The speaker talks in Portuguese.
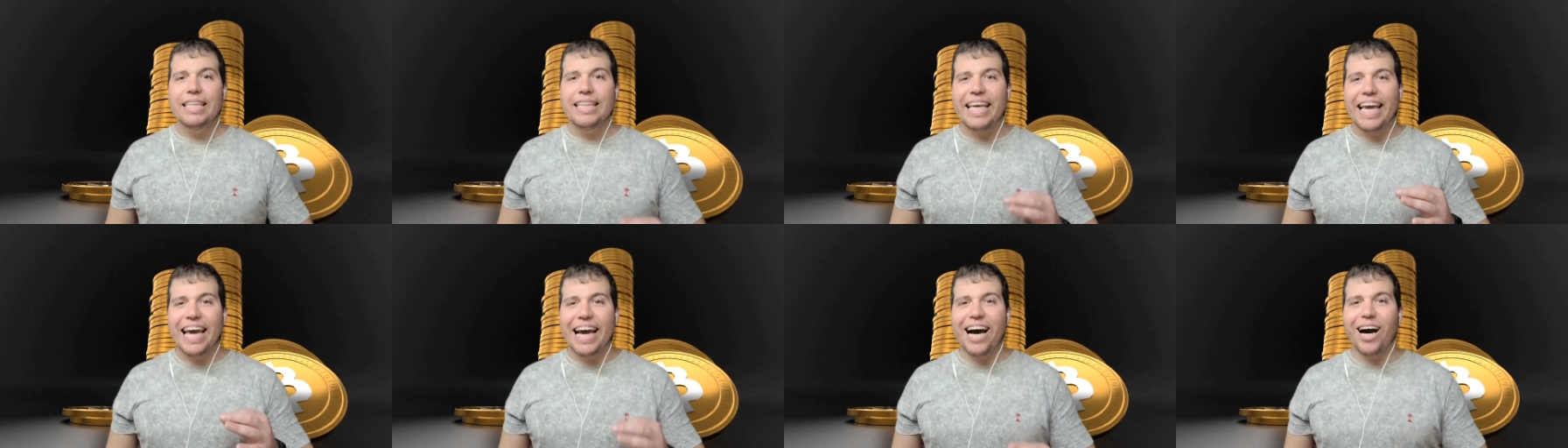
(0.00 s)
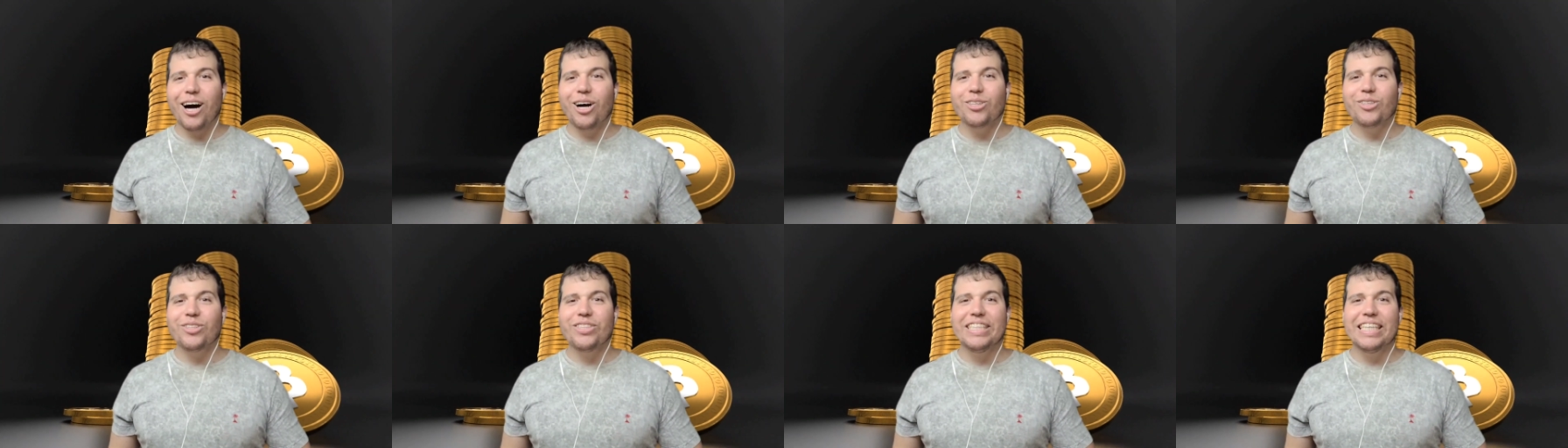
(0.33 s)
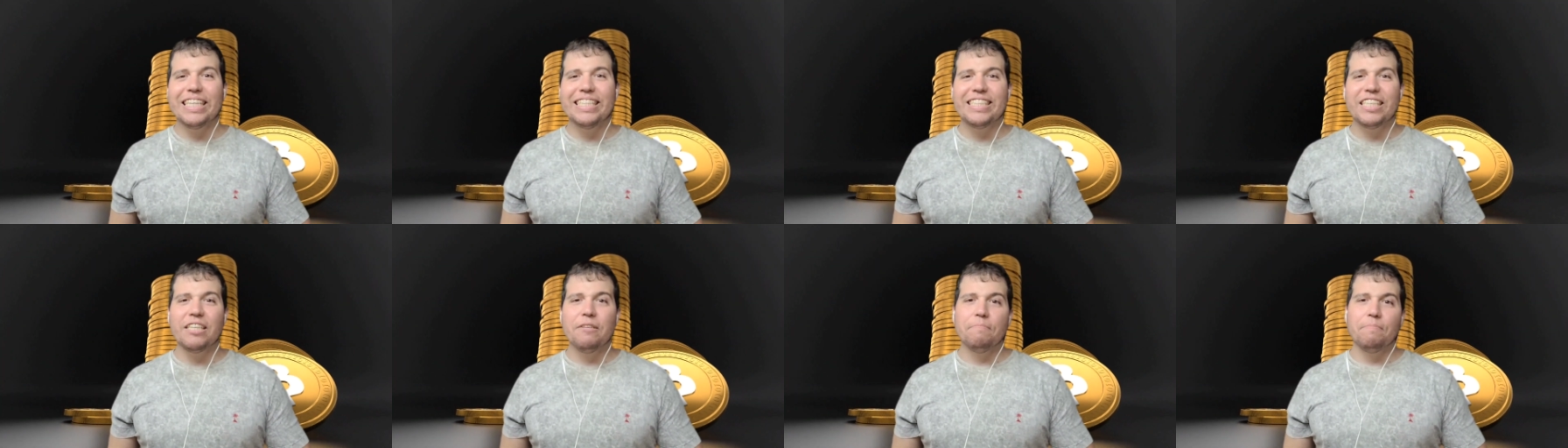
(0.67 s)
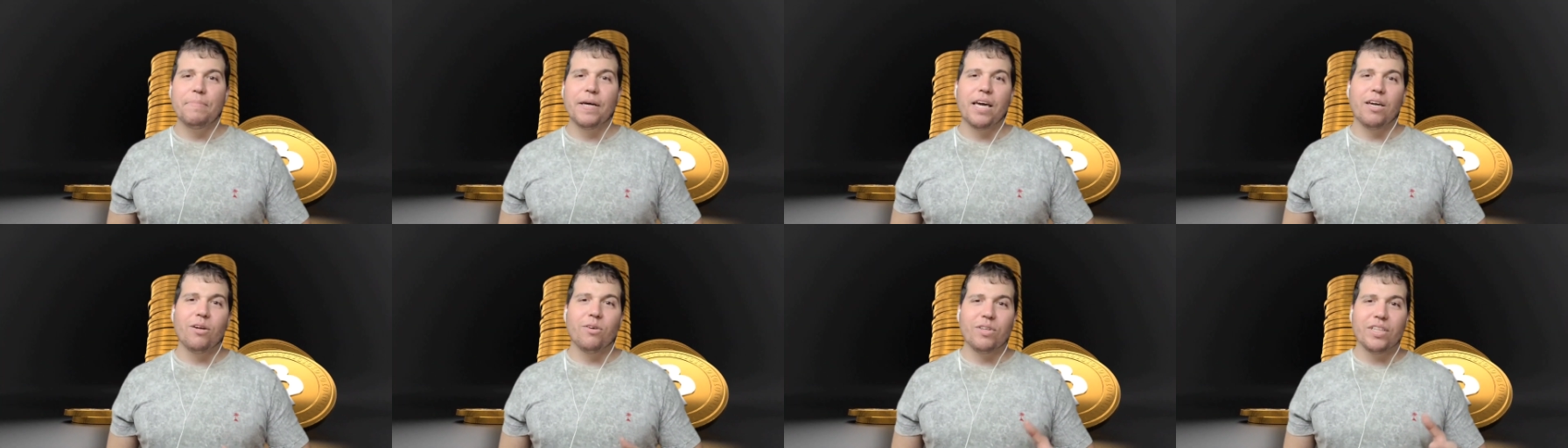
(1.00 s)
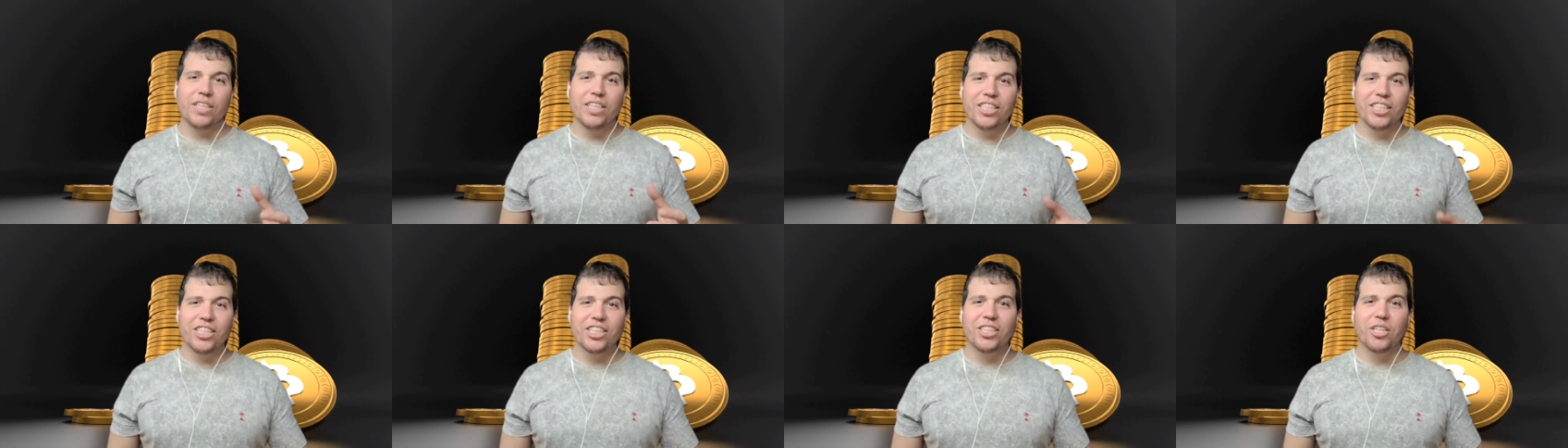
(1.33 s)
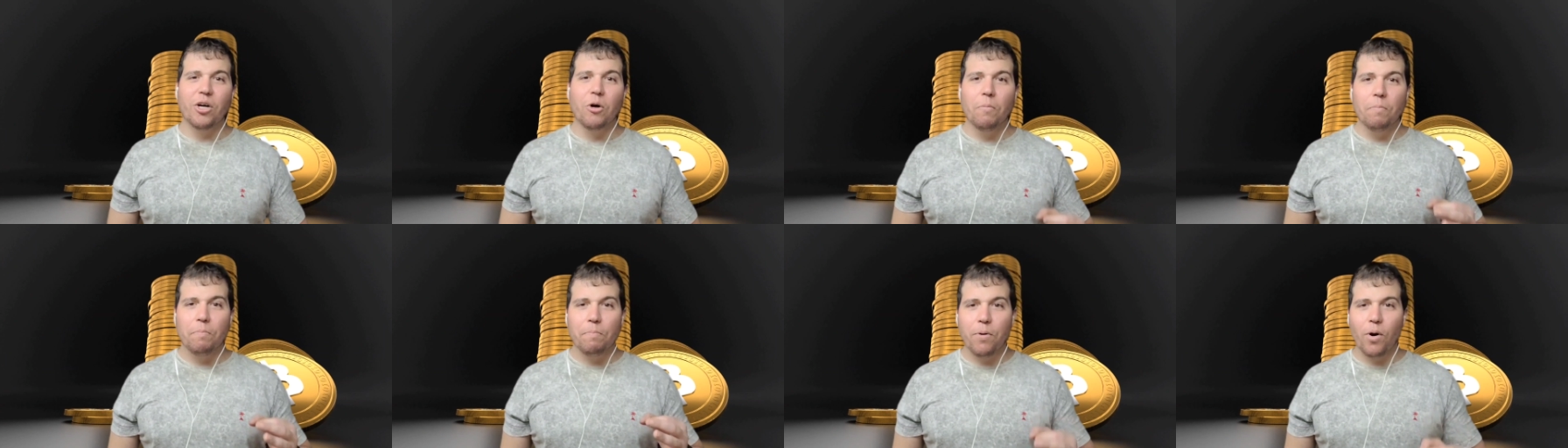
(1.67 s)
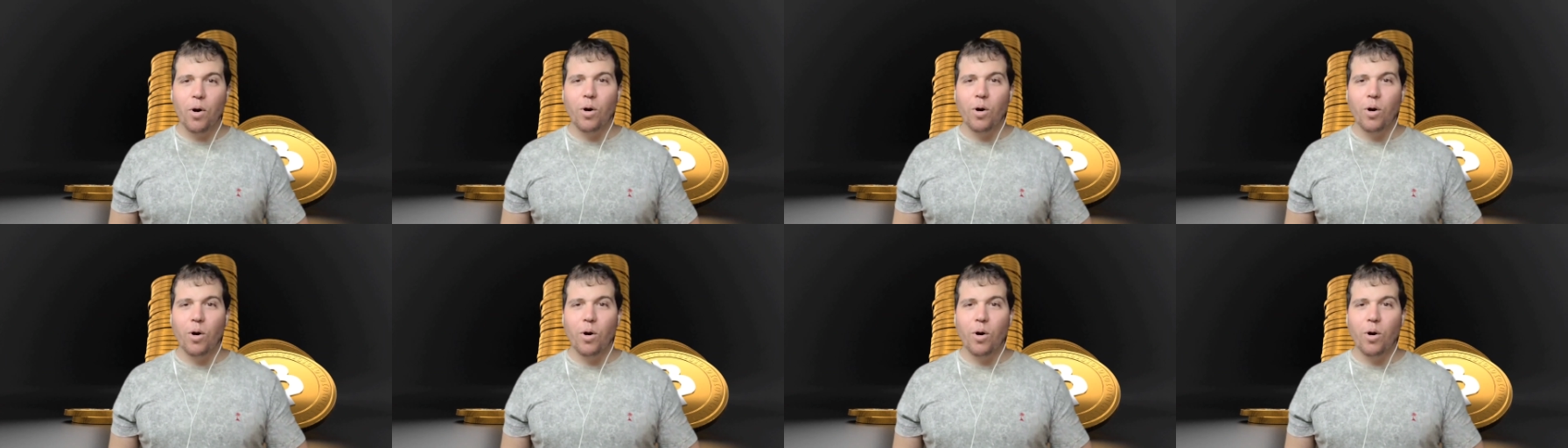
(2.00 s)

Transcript: de alto desempenho estão